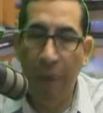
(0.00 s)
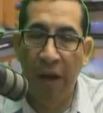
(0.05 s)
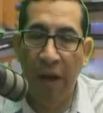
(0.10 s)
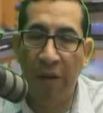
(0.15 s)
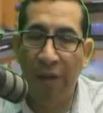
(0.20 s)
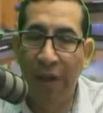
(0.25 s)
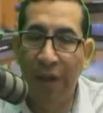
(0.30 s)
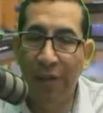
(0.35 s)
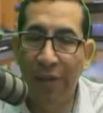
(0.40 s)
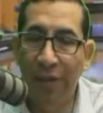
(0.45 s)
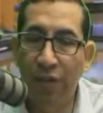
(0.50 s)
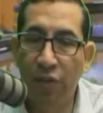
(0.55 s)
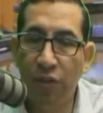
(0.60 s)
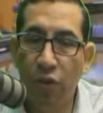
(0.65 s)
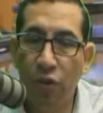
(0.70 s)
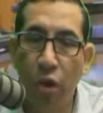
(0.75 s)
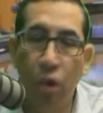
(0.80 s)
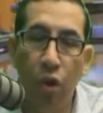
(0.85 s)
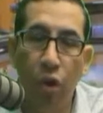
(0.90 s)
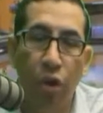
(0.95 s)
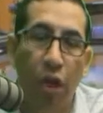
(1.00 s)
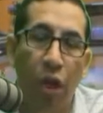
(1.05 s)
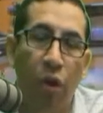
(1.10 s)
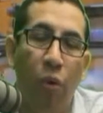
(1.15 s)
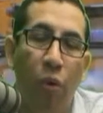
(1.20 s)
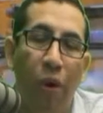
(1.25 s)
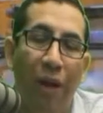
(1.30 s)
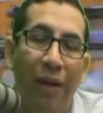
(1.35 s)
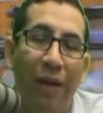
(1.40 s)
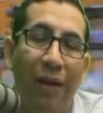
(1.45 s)
El Papa Francisco
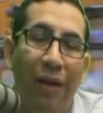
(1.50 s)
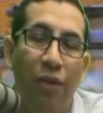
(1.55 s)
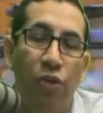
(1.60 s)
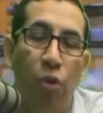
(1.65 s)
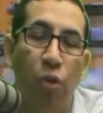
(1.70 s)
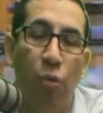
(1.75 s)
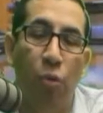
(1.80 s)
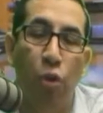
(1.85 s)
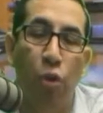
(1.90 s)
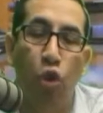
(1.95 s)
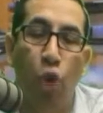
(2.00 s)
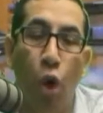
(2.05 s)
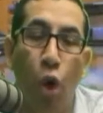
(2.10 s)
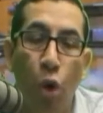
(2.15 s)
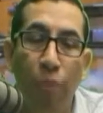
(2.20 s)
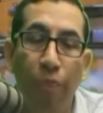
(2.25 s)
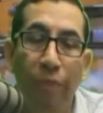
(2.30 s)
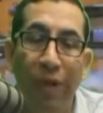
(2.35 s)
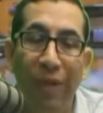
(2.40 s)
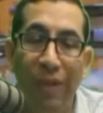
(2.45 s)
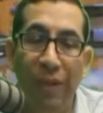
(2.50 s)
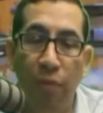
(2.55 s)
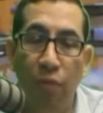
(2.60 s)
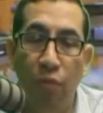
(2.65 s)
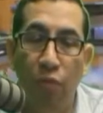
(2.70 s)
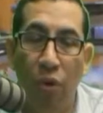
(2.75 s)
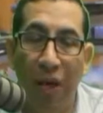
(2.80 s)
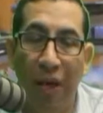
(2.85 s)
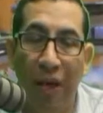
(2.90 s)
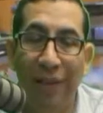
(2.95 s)
nos recuerda que somos
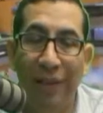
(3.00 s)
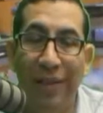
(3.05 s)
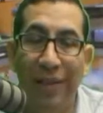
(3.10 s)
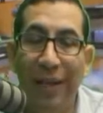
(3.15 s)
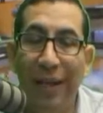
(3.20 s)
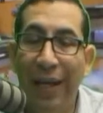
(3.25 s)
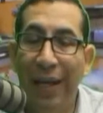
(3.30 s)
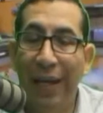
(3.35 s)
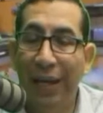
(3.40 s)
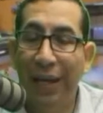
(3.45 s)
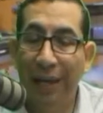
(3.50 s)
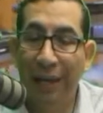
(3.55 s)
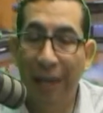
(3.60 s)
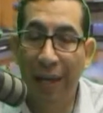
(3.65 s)
hombres y mujeres